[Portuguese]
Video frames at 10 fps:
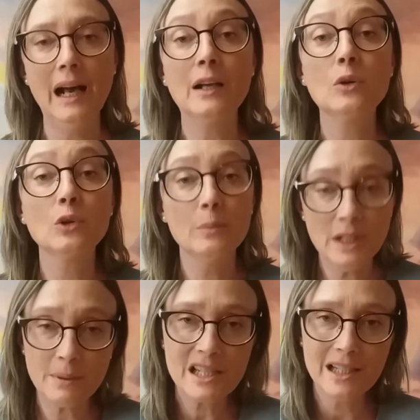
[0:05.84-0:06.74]
a
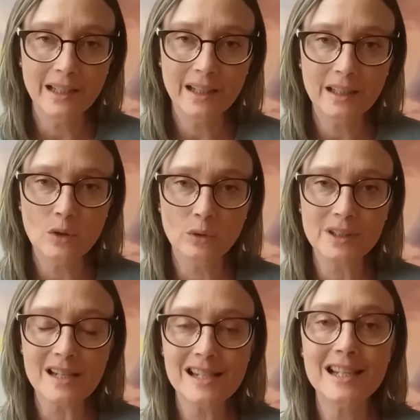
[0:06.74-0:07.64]
economia brasileira
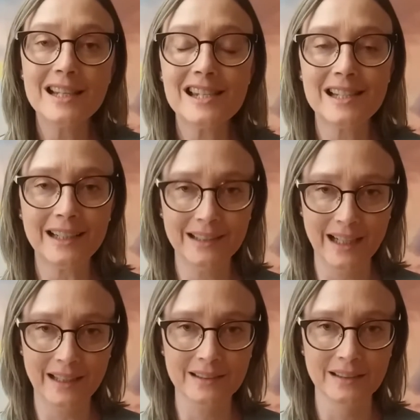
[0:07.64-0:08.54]
encontra-se
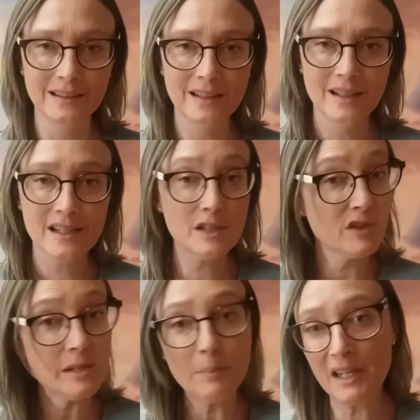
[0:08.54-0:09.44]
estagnada. Se
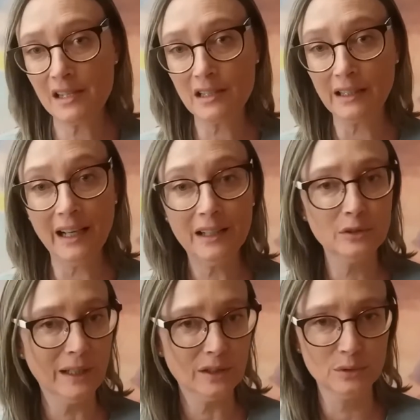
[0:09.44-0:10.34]
você pensa que lá
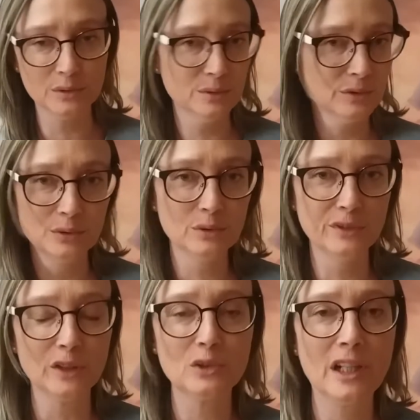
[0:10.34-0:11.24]
do lado do
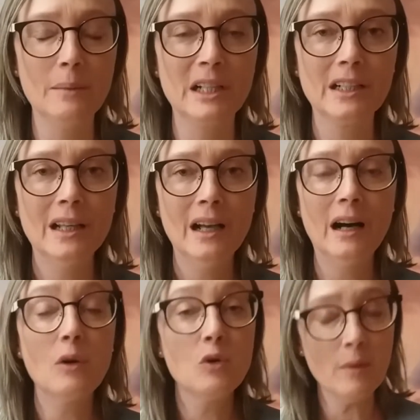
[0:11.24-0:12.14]
governo Temer
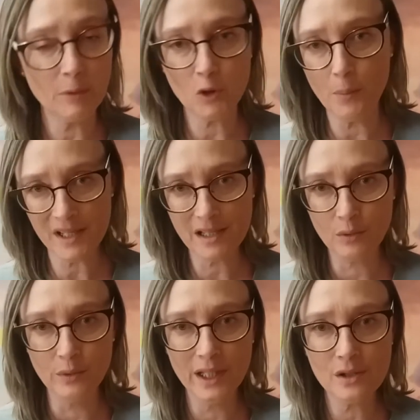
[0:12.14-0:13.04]
há alguma preocupação
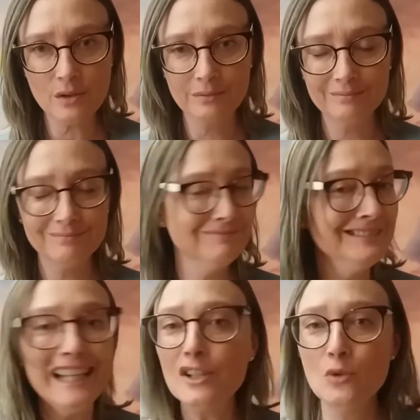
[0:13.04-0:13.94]
com isso,
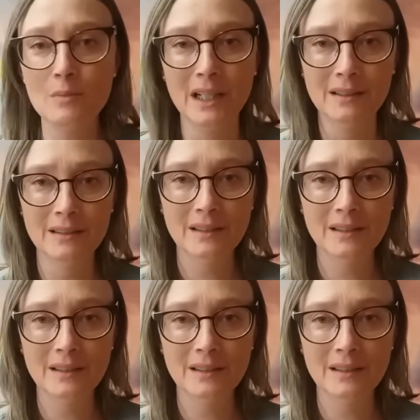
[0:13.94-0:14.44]
nenhuma.